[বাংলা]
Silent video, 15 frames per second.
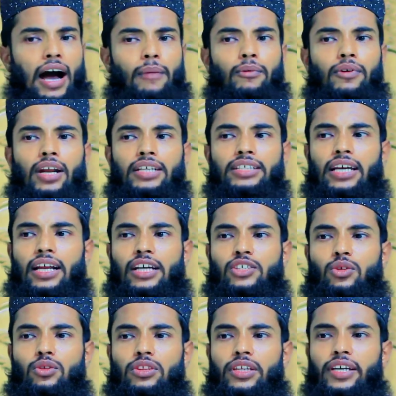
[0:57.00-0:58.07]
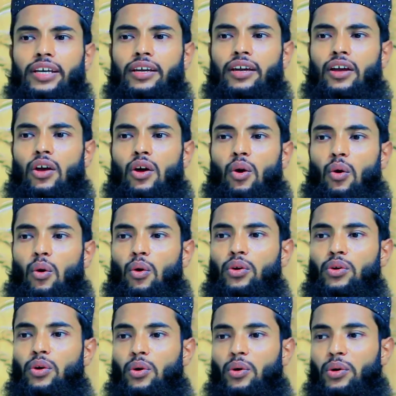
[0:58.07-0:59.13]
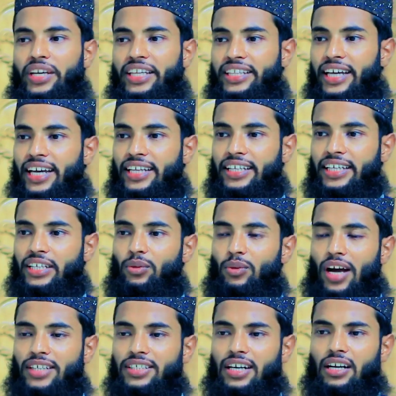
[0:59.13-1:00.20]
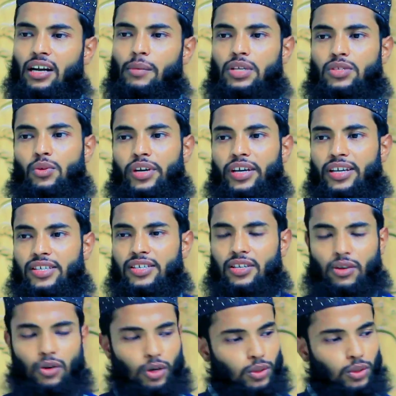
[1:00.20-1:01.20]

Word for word: আপনার জানা সত্ত্বে অন্য কোনো ঈদগাহেতে ঈদুল আজহার নামাজ হয়ে গেছে